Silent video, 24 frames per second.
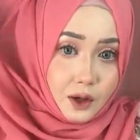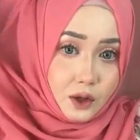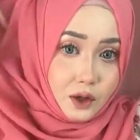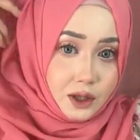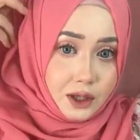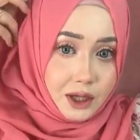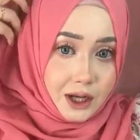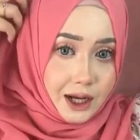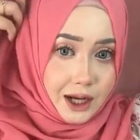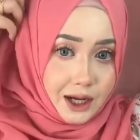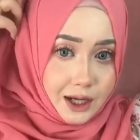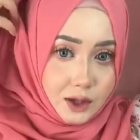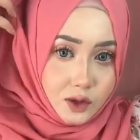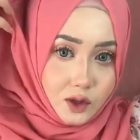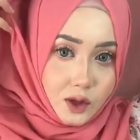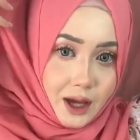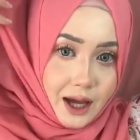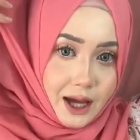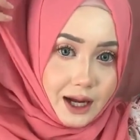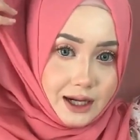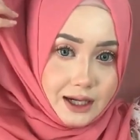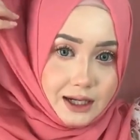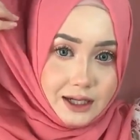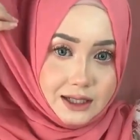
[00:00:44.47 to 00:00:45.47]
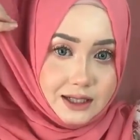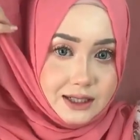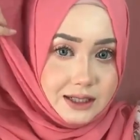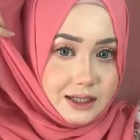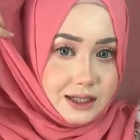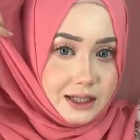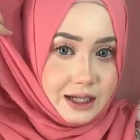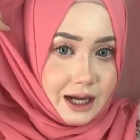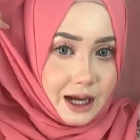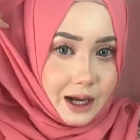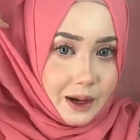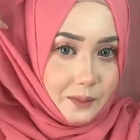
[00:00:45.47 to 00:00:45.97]
বারোটার আগে তো অ্যাটলিস্ট
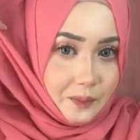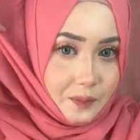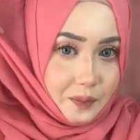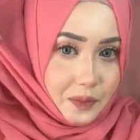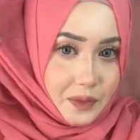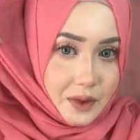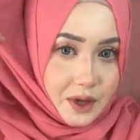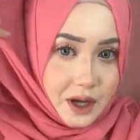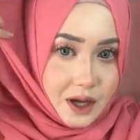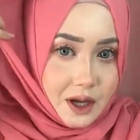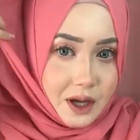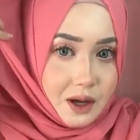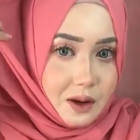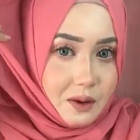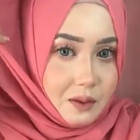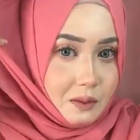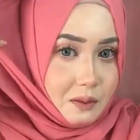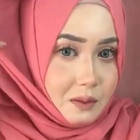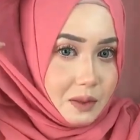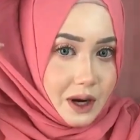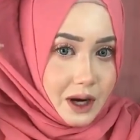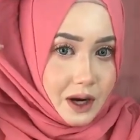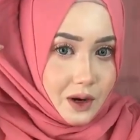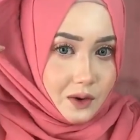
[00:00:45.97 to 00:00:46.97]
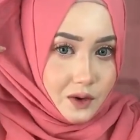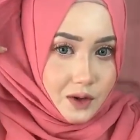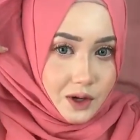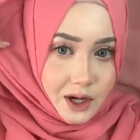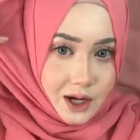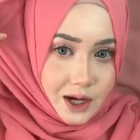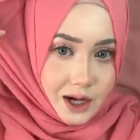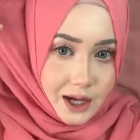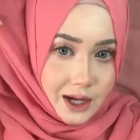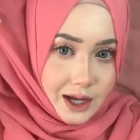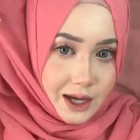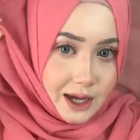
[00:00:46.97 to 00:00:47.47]
না
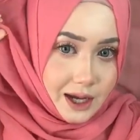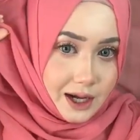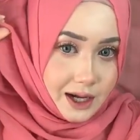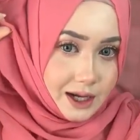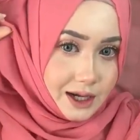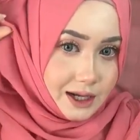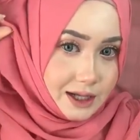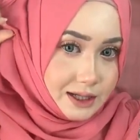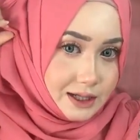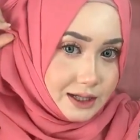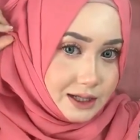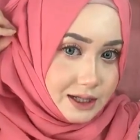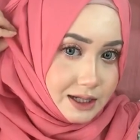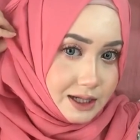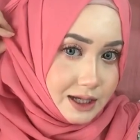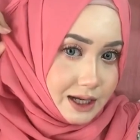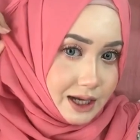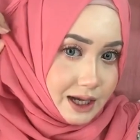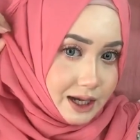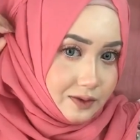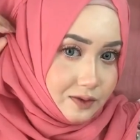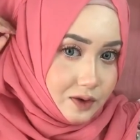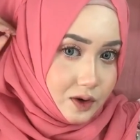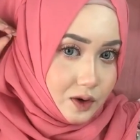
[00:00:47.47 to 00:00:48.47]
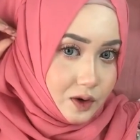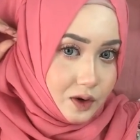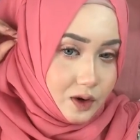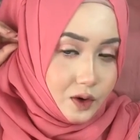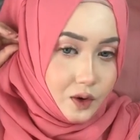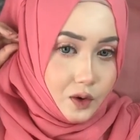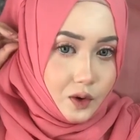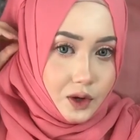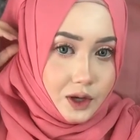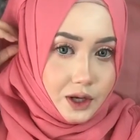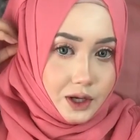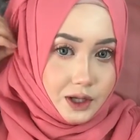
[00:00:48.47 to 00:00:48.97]
বারোটার আগে অ্যাটলিস্ট লাইভ হওয়া
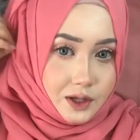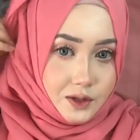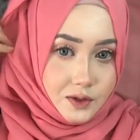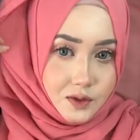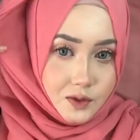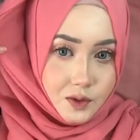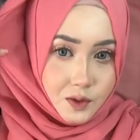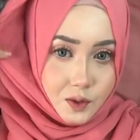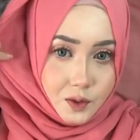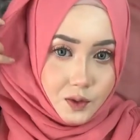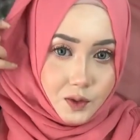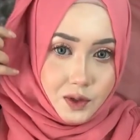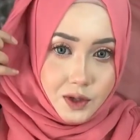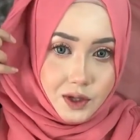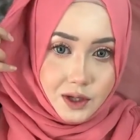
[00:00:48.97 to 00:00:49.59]
হয়নি সো